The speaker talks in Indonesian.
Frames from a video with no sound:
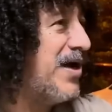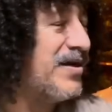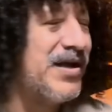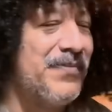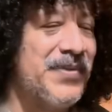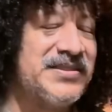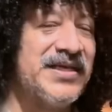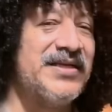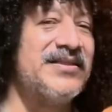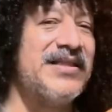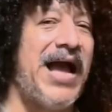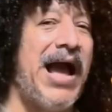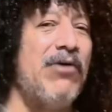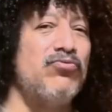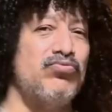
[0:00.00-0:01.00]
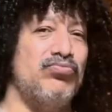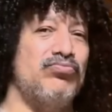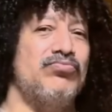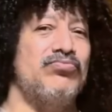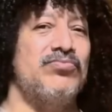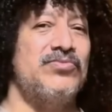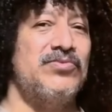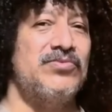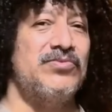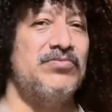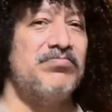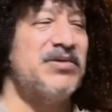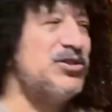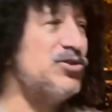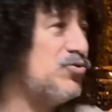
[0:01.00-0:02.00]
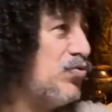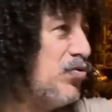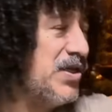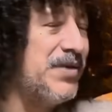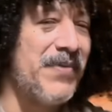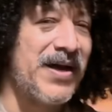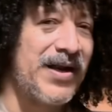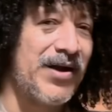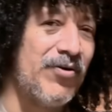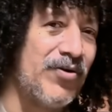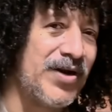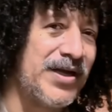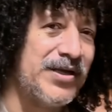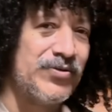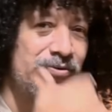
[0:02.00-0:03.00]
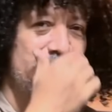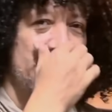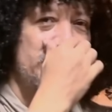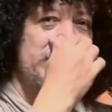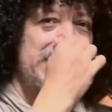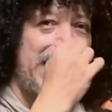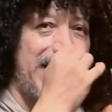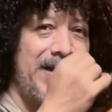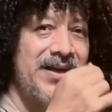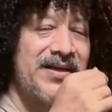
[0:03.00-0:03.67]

agama saya tahu mencuri barang orang itu dosa.